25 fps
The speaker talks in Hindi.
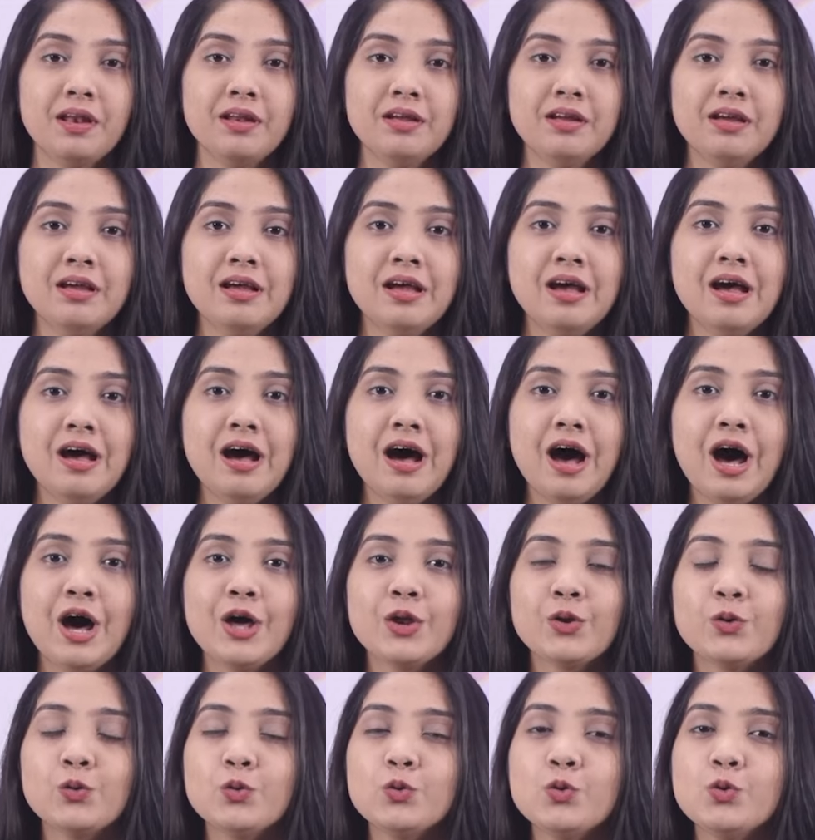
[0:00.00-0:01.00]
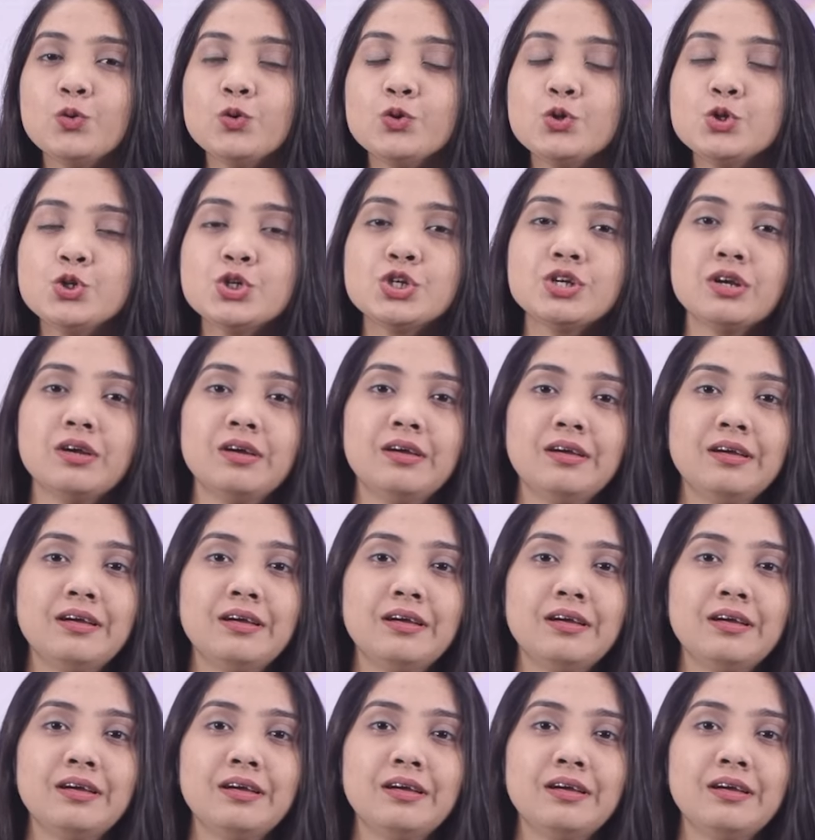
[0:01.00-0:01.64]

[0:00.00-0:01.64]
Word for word: पर हर कुछ